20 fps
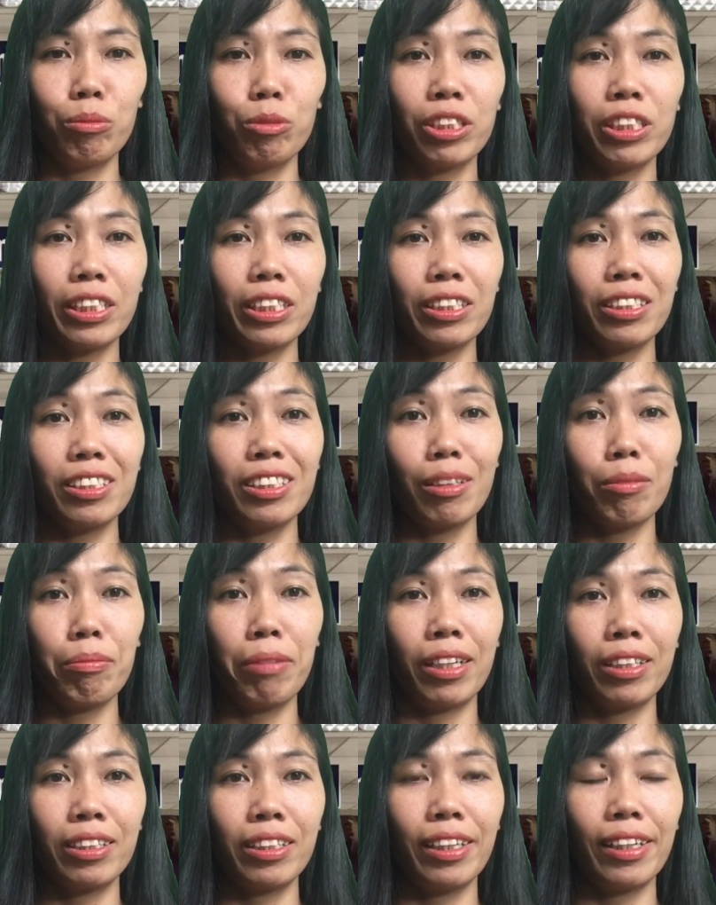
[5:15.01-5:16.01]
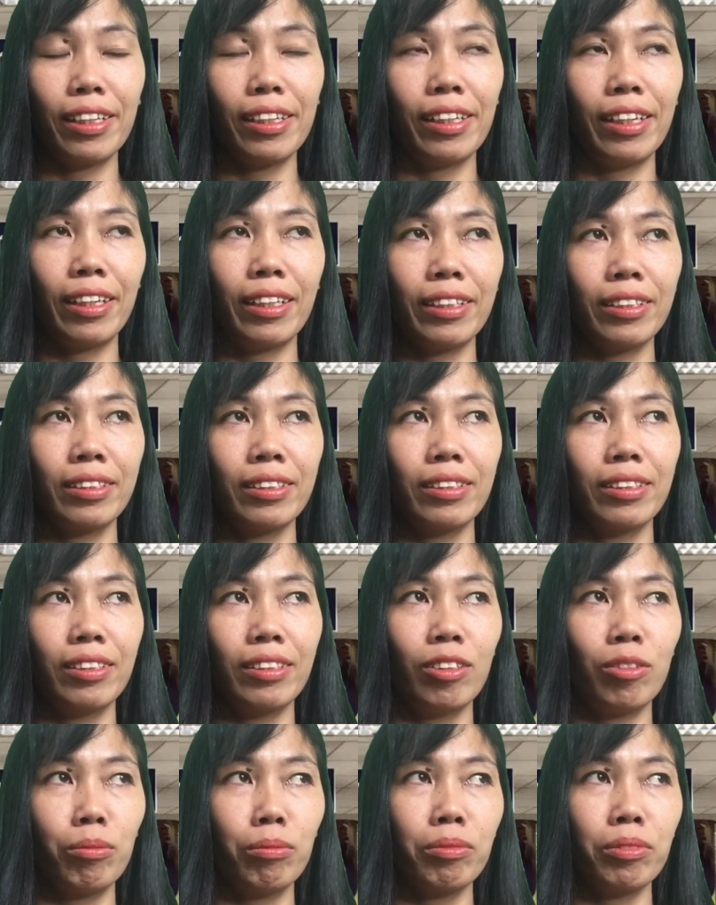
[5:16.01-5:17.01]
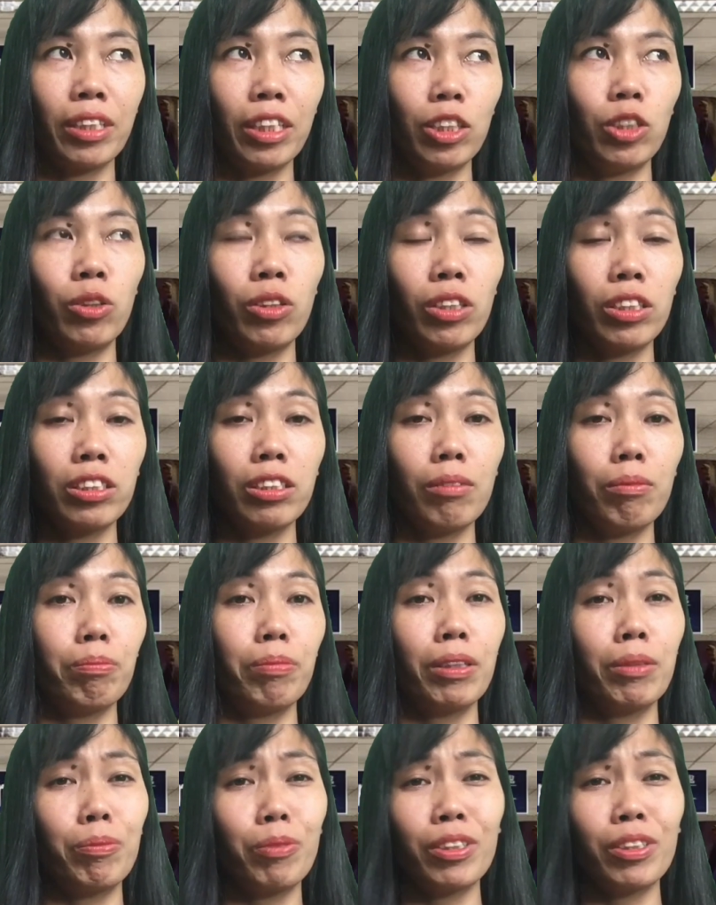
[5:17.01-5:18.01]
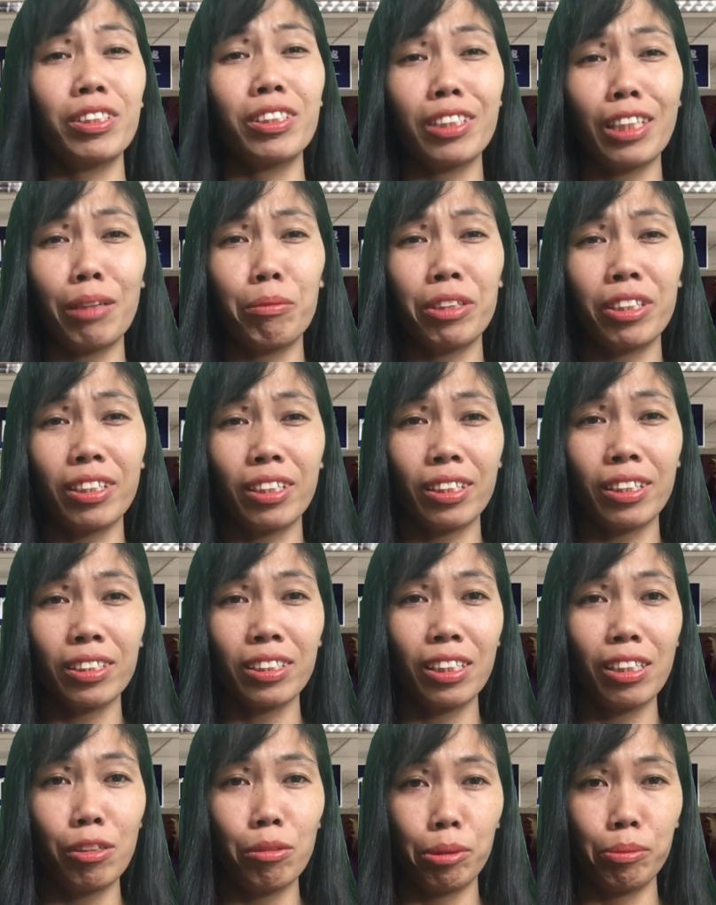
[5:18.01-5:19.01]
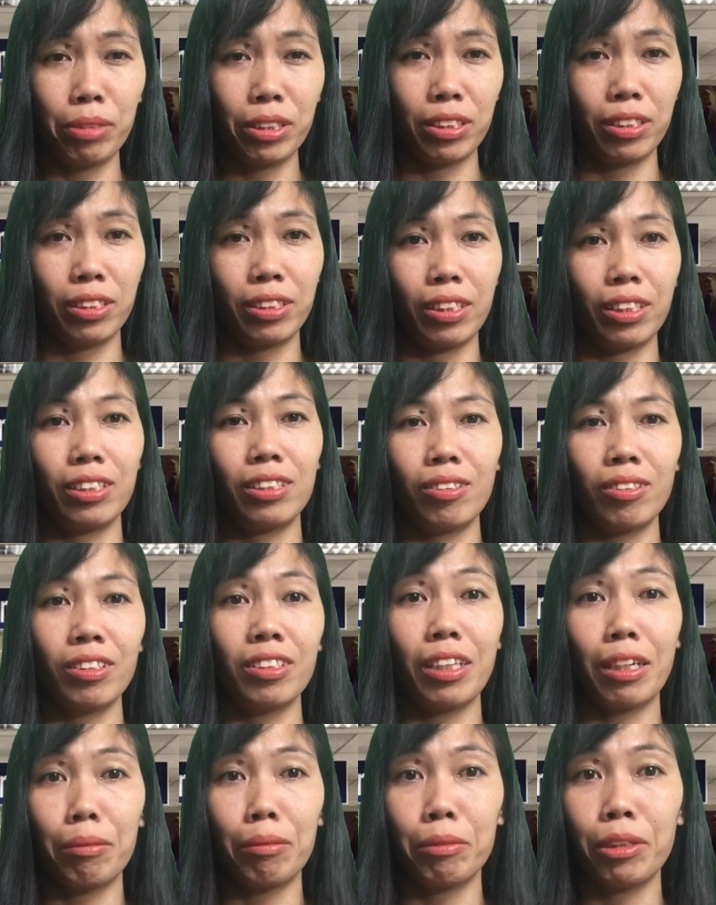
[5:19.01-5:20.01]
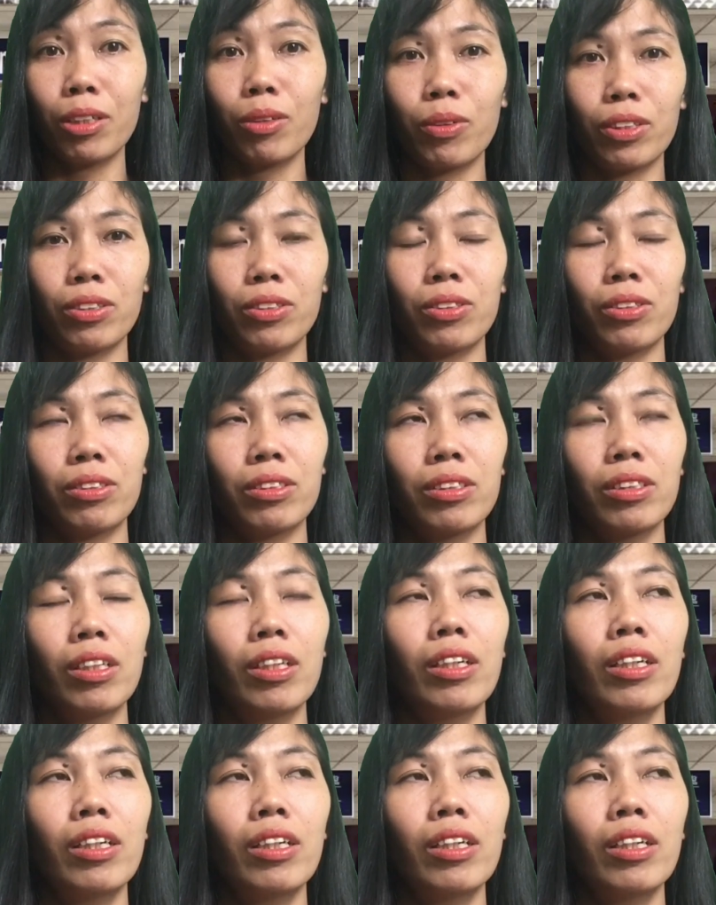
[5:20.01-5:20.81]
Mostly kasi sa bata lang yung tanong. Kasi pag first timer ka kasing lumabas guys, ang dami question.